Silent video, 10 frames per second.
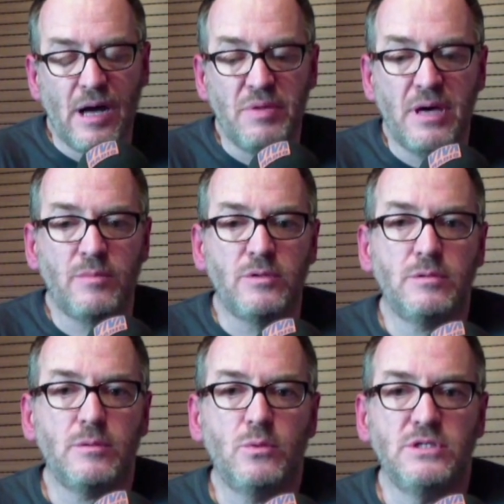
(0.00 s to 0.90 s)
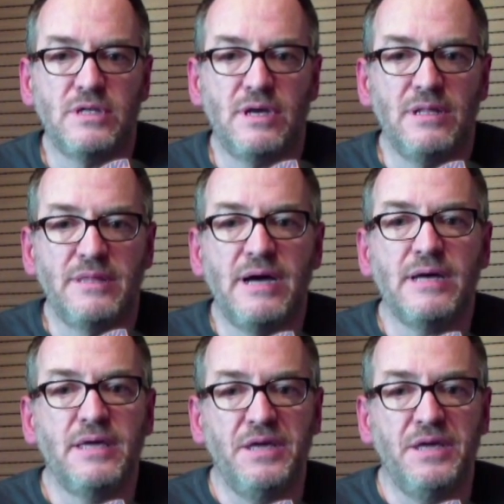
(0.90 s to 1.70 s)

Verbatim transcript: abbiamo questa realtà